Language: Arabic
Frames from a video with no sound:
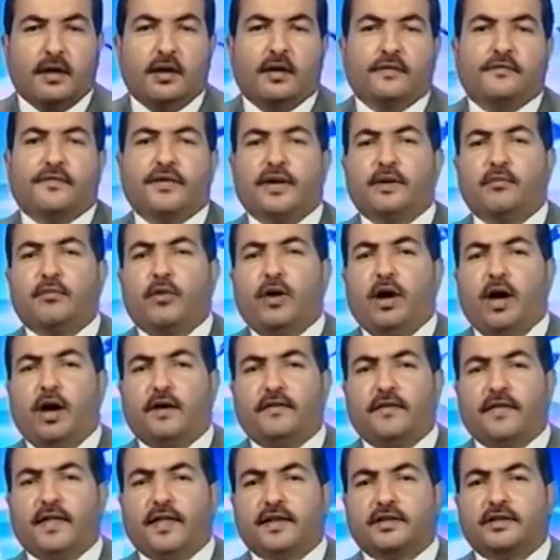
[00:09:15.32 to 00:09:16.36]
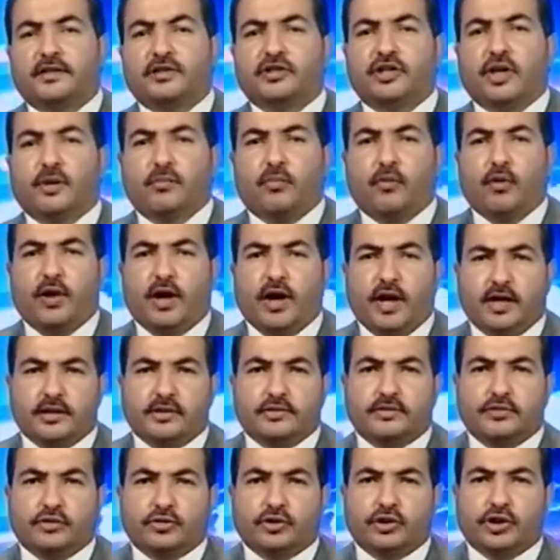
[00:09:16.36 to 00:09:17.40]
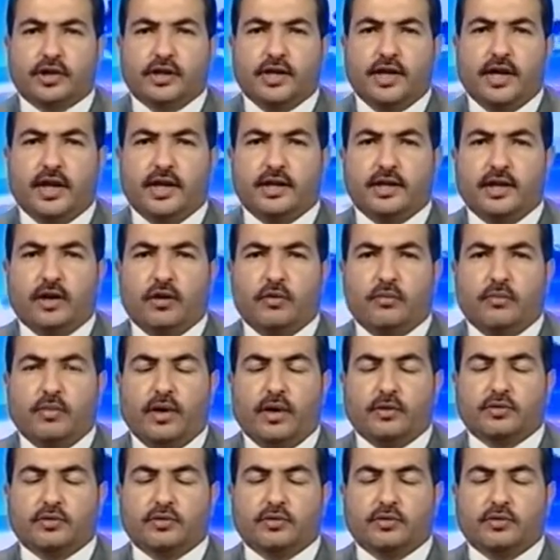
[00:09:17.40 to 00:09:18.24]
في محافظة شبوة دشن اليوم